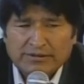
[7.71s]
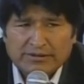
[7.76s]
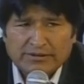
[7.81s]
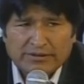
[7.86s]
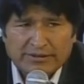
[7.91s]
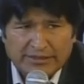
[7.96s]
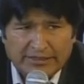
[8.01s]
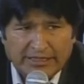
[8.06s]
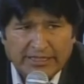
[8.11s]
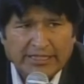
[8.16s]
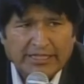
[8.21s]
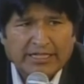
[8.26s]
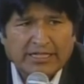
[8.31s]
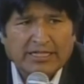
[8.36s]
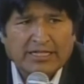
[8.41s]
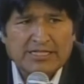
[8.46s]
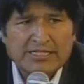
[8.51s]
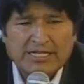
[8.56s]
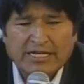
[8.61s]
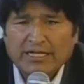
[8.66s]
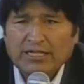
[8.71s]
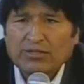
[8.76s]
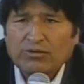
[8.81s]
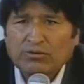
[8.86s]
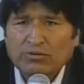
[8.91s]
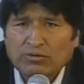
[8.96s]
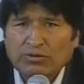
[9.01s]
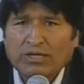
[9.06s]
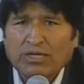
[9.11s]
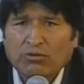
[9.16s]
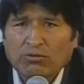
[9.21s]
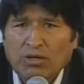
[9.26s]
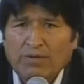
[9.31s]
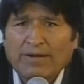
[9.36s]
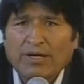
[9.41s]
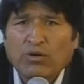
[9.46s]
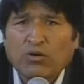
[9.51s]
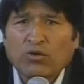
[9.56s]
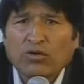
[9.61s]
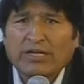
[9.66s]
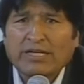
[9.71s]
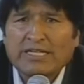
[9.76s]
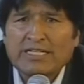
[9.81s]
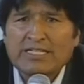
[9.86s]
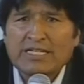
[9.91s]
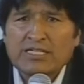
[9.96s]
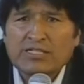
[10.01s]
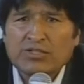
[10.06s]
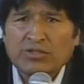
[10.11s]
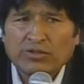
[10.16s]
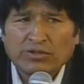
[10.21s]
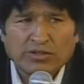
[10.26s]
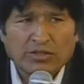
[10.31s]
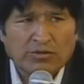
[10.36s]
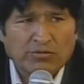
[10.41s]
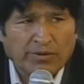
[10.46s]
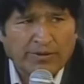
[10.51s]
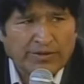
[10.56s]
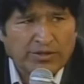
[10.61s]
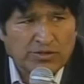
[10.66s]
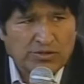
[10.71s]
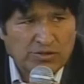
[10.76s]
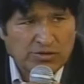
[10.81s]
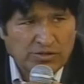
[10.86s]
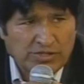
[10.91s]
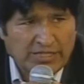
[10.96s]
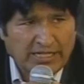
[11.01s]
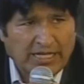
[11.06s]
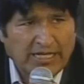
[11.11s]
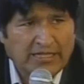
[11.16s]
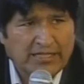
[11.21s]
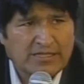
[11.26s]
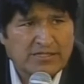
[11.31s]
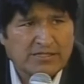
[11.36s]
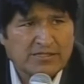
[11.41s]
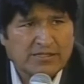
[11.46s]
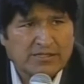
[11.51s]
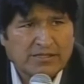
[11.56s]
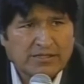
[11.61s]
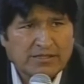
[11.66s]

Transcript: tiene que nacer una nueva organización de los movimientos sociales